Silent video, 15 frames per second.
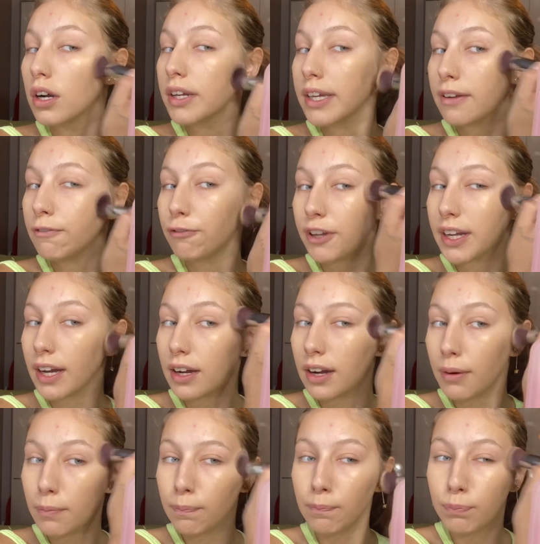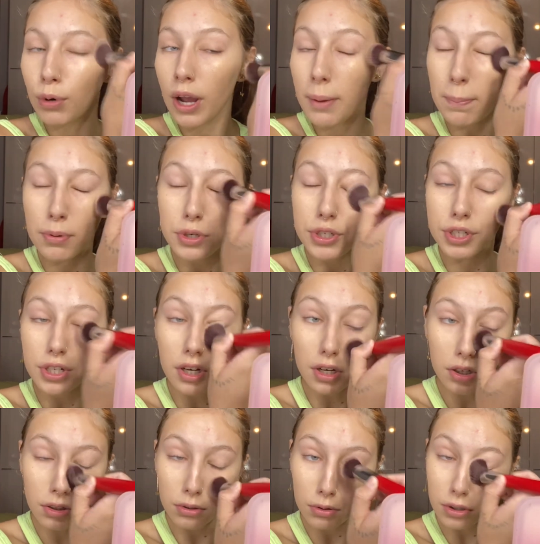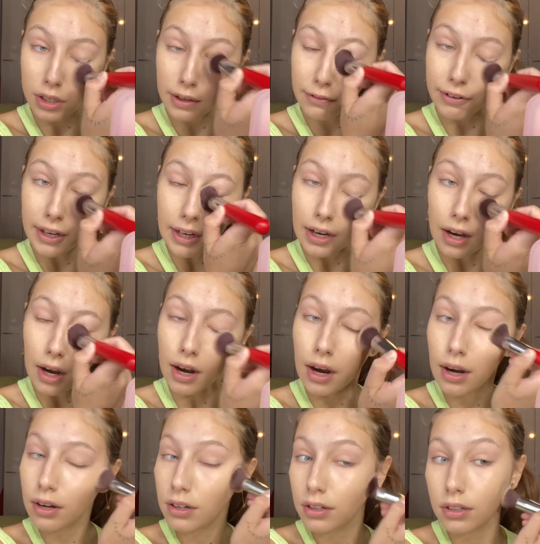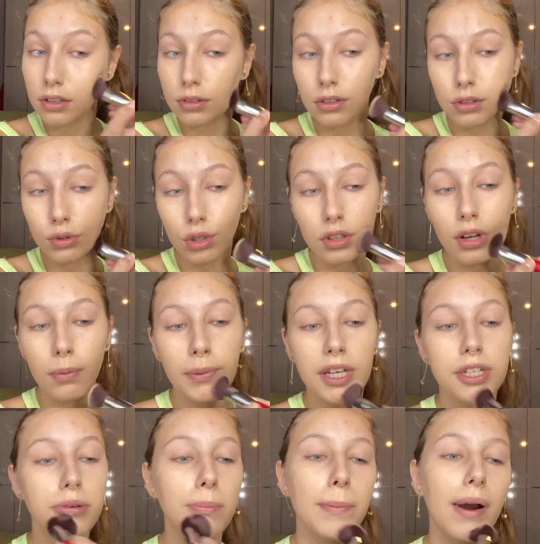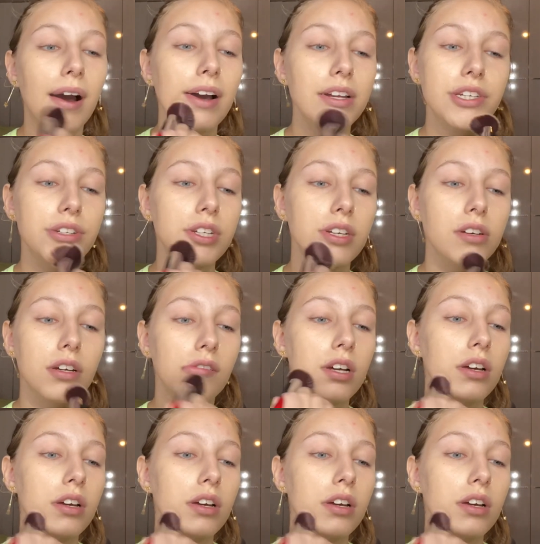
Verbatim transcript: que fica repuxando, que fica totalmente mate.